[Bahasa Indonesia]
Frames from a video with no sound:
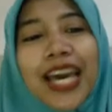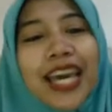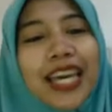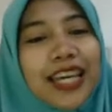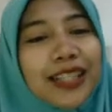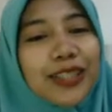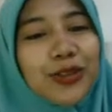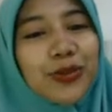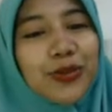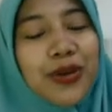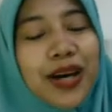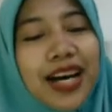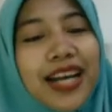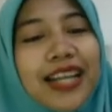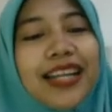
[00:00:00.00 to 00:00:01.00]
Yang
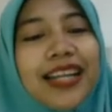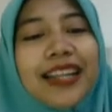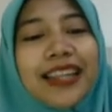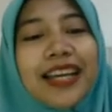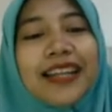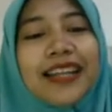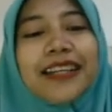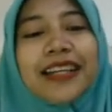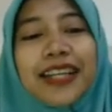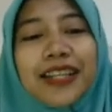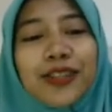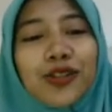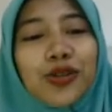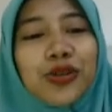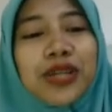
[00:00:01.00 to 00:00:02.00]
kedua, nanti
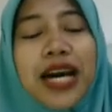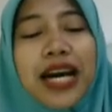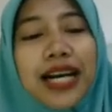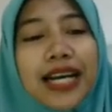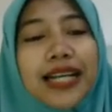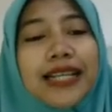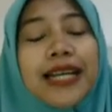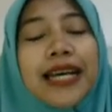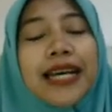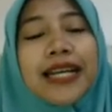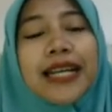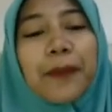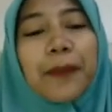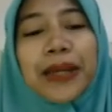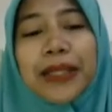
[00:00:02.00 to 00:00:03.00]
anak-anak juga akan
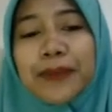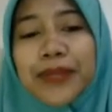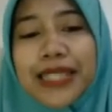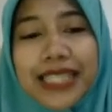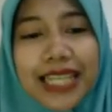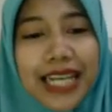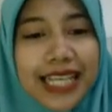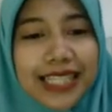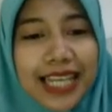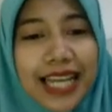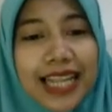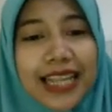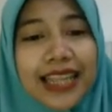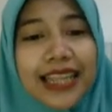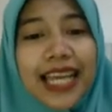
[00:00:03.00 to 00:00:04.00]
dapat
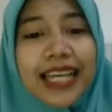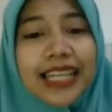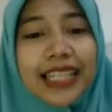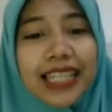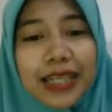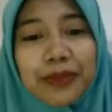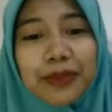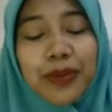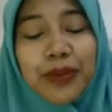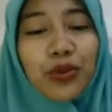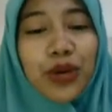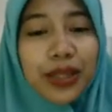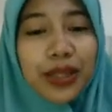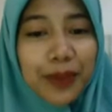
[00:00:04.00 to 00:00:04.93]
menjelaskan teknik membuat